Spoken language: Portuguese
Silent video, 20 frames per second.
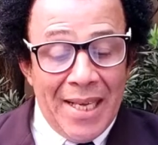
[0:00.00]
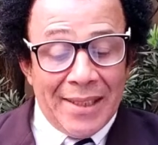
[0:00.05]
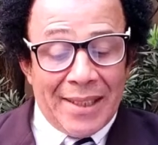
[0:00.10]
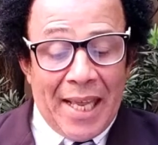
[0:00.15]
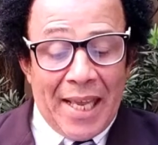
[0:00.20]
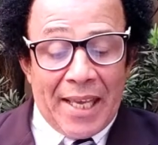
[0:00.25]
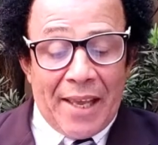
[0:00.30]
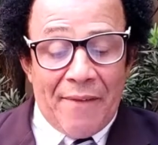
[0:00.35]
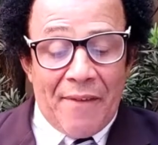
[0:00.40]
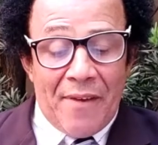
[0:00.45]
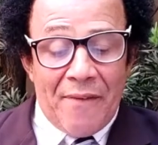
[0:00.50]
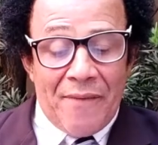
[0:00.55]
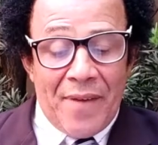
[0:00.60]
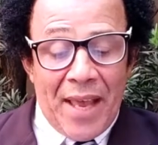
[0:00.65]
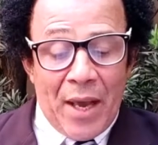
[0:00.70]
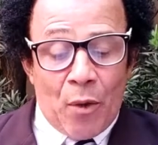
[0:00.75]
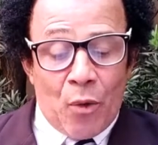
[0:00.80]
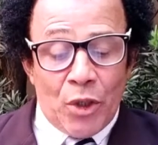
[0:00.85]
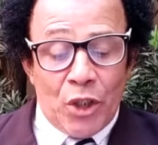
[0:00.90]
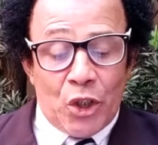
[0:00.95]
tem que
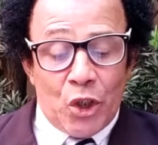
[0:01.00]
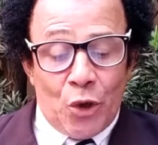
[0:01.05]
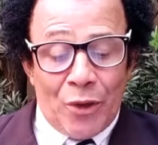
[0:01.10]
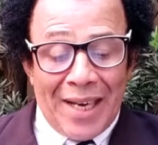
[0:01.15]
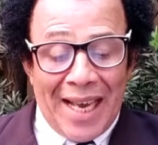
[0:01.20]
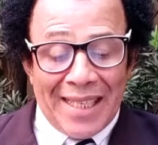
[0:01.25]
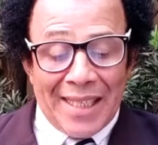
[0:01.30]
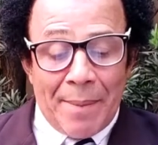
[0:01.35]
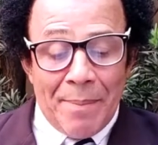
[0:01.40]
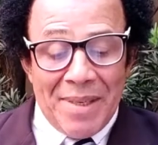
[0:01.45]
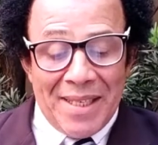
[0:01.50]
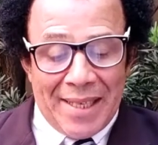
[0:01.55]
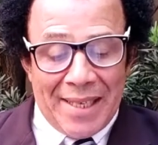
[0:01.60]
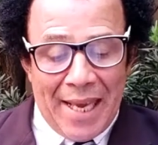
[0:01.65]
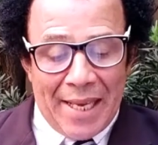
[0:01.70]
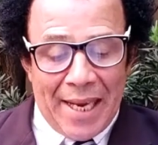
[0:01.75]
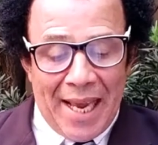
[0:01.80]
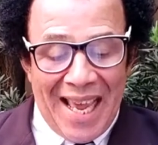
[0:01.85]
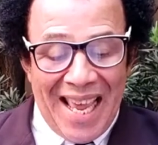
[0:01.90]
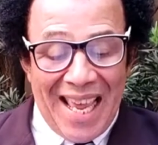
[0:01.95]
viver condicionada à
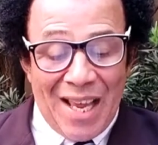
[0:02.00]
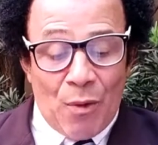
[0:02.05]
miséria,